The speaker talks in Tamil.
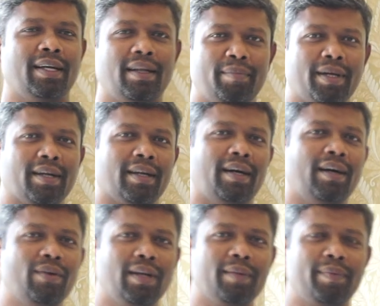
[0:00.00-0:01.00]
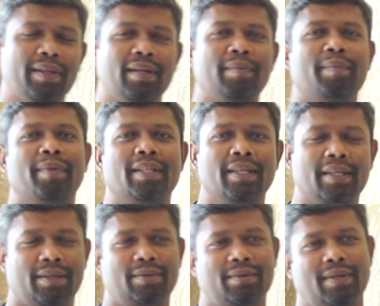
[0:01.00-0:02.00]
நபர் அவங்கள எப்படி நம்ம
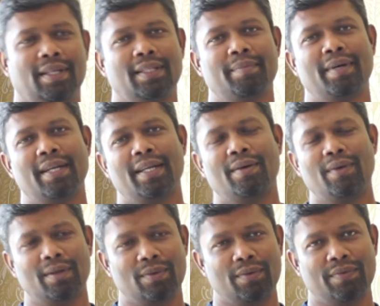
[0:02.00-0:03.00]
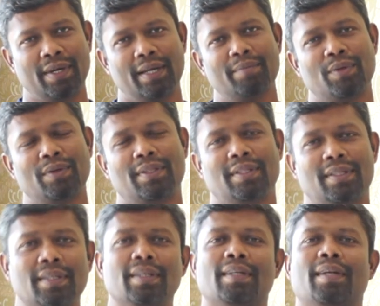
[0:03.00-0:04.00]
மதிக்கணும் அந்த மாதிரி அவங்களுக்கு ஒரு ஃப்ரீடம் கொடுத்து